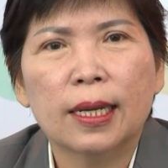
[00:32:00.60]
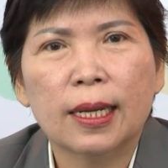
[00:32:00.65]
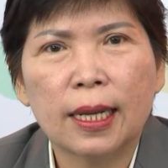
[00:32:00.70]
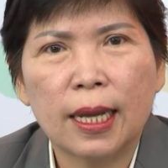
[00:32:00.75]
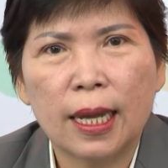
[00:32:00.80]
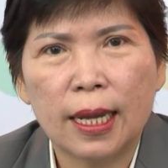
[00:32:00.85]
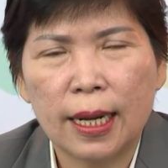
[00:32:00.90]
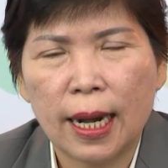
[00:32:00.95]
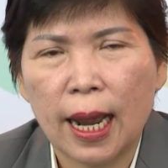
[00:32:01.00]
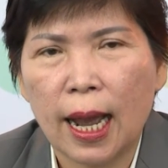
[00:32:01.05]

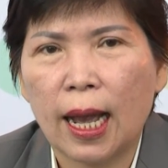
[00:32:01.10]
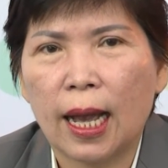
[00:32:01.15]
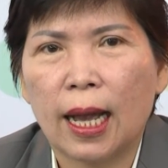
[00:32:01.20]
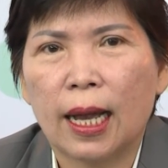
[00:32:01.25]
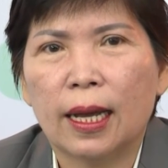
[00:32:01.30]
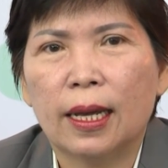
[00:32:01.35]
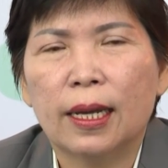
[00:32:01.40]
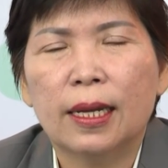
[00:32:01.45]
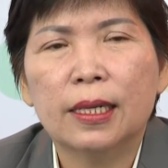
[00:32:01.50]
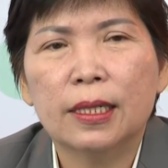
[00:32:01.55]
kỹ năng,
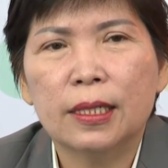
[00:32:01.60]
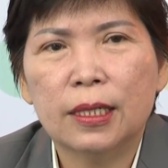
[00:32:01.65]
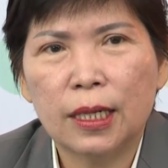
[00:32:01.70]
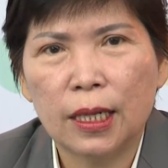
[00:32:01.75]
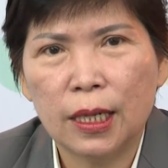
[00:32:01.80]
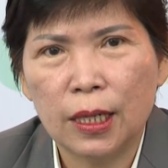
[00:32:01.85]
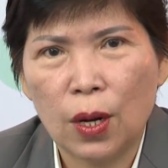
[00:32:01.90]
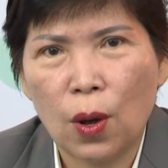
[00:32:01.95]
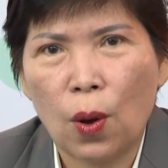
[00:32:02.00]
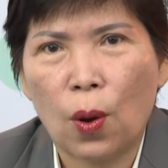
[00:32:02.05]

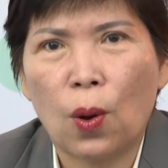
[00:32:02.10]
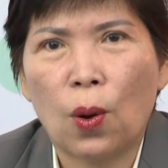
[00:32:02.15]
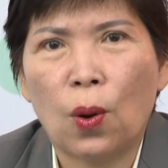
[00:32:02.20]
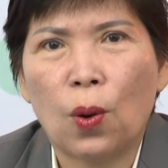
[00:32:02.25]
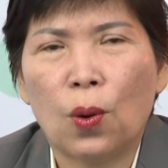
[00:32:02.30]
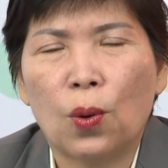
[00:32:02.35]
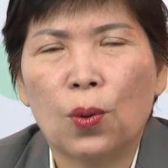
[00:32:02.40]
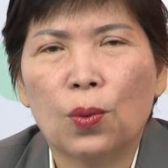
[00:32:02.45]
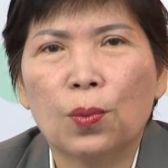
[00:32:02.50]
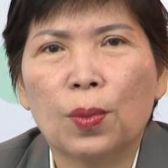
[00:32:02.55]
trình
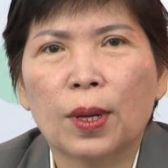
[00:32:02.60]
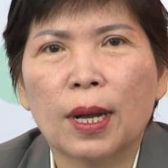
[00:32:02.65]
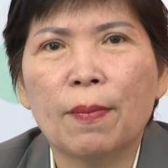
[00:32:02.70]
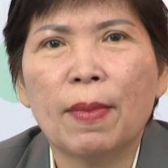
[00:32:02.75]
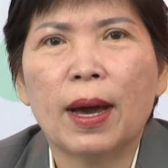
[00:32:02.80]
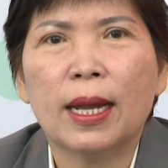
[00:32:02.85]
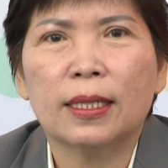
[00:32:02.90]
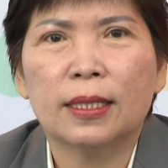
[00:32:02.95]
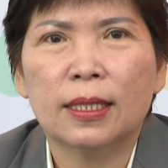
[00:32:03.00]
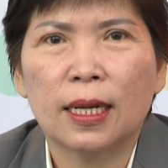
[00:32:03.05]
độ các
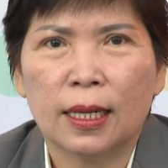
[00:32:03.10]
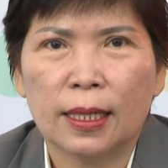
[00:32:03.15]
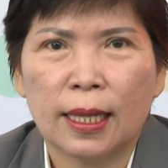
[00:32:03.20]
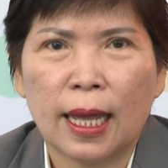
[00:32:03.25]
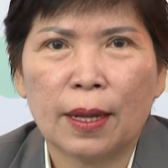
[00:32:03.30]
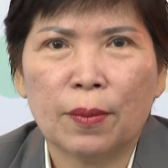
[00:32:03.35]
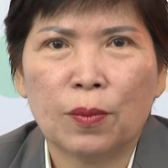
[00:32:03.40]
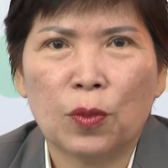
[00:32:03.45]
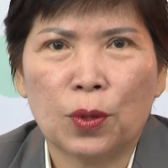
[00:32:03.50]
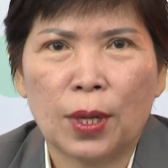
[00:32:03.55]
bạn trở
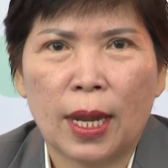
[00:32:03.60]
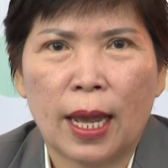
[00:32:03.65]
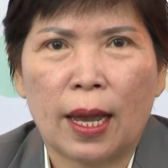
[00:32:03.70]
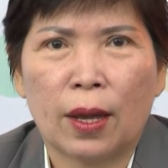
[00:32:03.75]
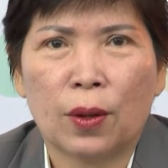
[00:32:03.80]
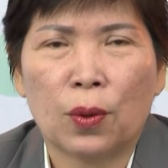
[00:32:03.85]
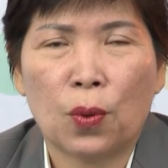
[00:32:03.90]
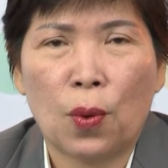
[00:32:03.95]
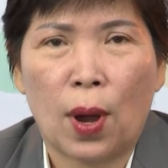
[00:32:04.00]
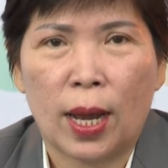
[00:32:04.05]
thành một
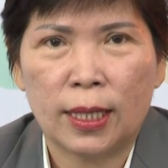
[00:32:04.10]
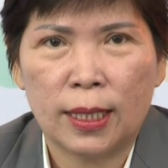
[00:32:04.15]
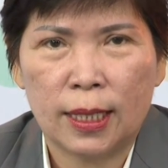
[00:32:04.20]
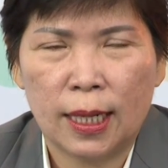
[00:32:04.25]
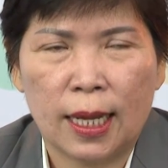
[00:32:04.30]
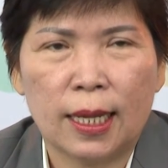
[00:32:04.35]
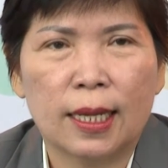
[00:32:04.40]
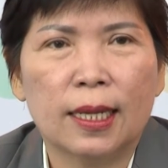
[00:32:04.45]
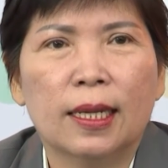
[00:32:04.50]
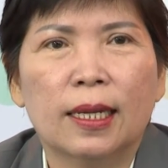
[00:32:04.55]
nhà quản
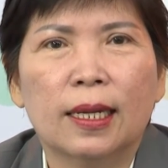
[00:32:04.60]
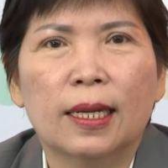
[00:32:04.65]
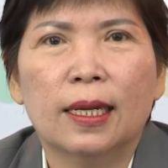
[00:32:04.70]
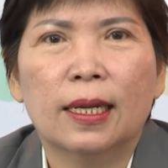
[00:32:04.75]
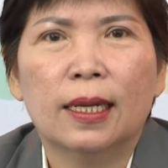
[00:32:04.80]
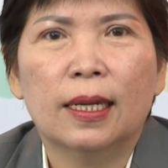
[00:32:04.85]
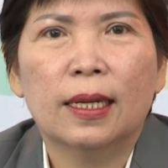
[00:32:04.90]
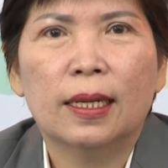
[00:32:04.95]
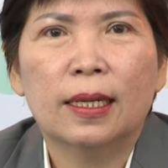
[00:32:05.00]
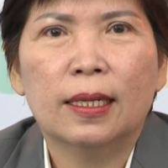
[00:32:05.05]
trị
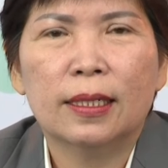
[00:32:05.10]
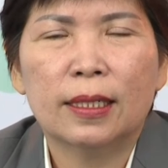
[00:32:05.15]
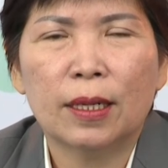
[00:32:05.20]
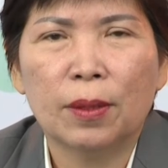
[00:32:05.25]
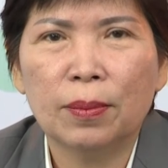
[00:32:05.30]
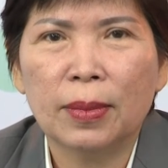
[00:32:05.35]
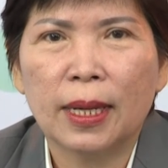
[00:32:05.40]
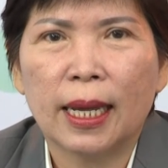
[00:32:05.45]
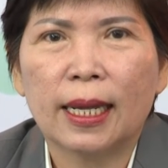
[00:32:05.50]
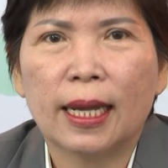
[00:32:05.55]

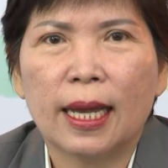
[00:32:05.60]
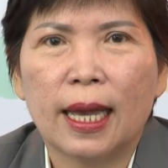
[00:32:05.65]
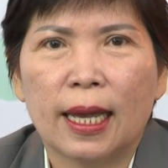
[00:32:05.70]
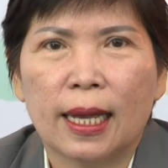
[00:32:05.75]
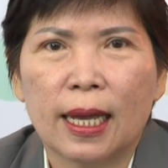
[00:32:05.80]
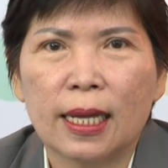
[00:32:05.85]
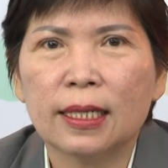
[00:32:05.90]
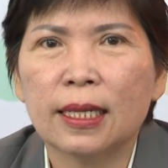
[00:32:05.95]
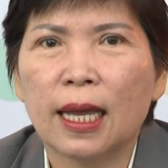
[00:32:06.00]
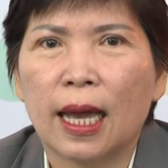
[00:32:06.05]
trong ngành nghề
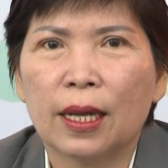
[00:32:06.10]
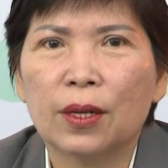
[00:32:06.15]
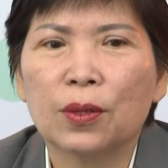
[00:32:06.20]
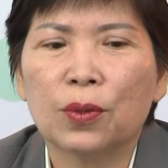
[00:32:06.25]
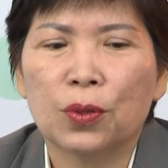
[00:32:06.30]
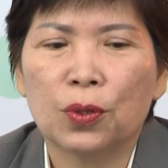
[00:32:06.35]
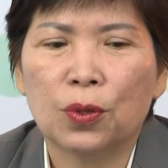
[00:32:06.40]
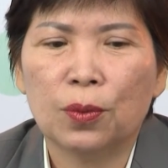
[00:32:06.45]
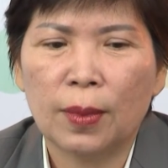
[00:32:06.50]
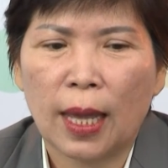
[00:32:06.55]
khách sạn
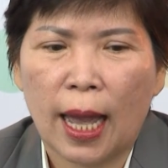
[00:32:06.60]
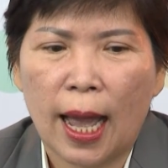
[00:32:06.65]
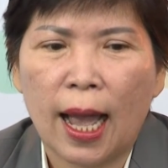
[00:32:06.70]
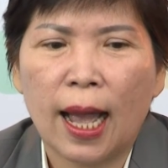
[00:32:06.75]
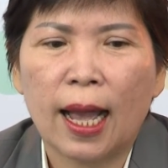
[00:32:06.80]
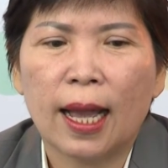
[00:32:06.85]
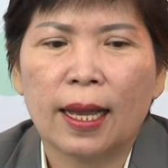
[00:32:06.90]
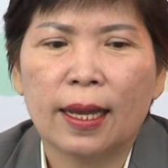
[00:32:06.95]
của chúng ta.